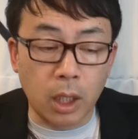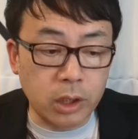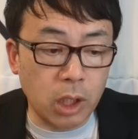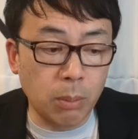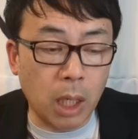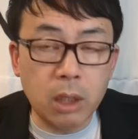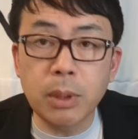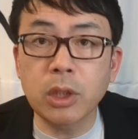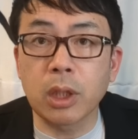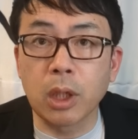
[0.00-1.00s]
発言もあり
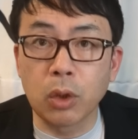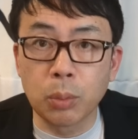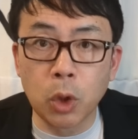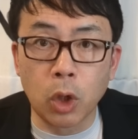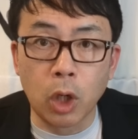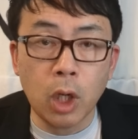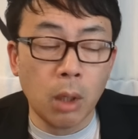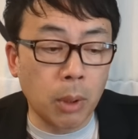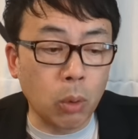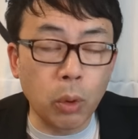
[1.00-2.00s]
ましたけれども、
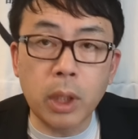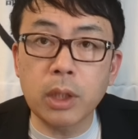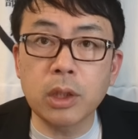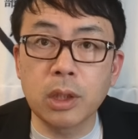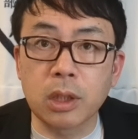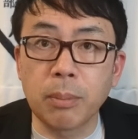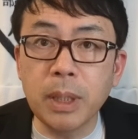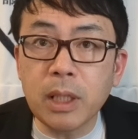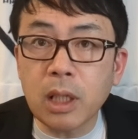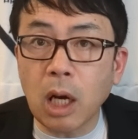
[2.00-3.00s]
まあ、こういう形でですね、
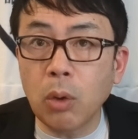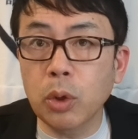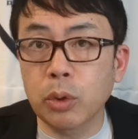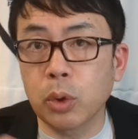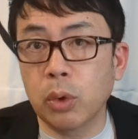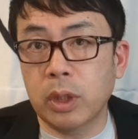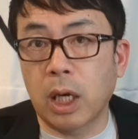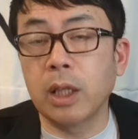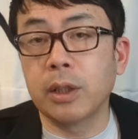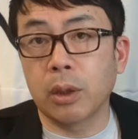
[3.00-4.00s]
民間を装っ
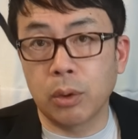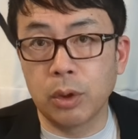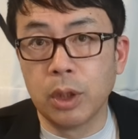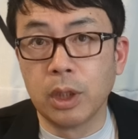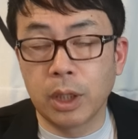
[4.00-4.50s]
て入ってくる。